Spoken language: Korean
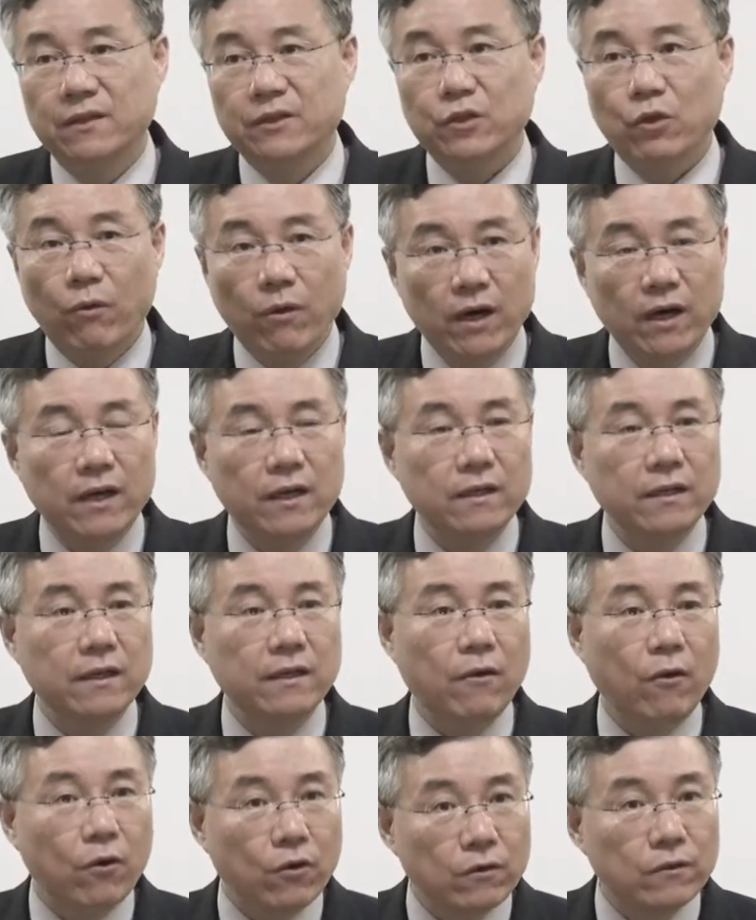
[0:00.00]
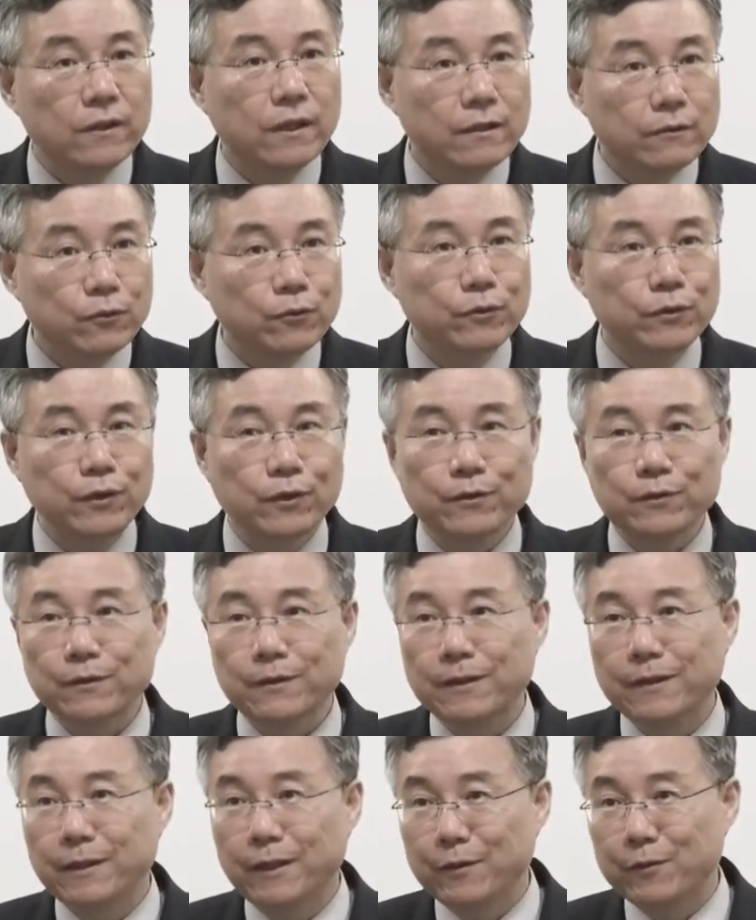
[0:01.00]
정확하게 어느 날
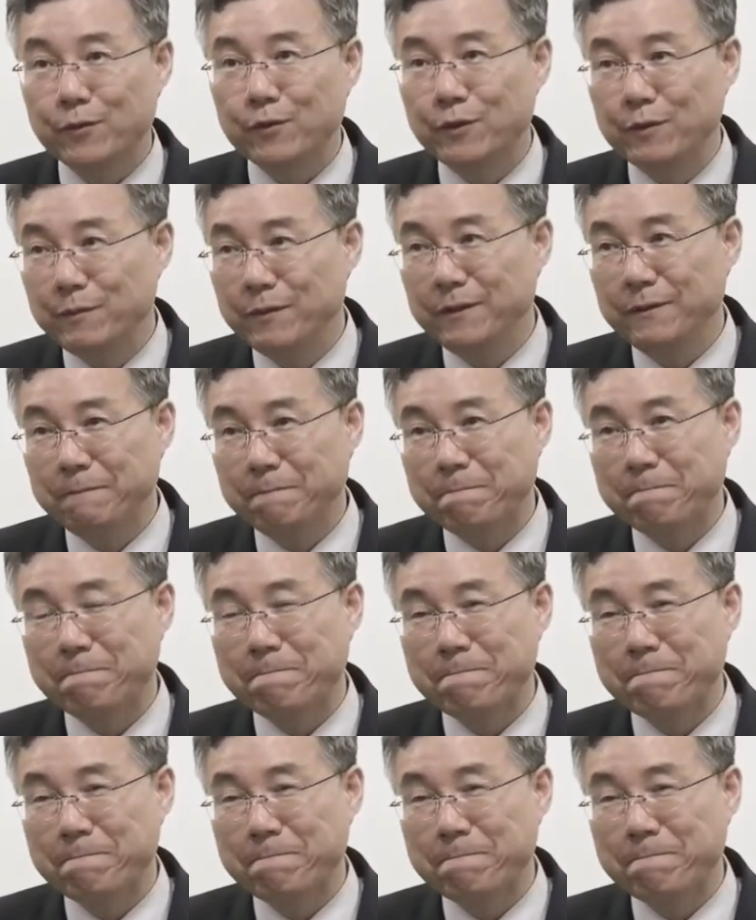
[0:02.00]
죽으셨을까요, 예수님이?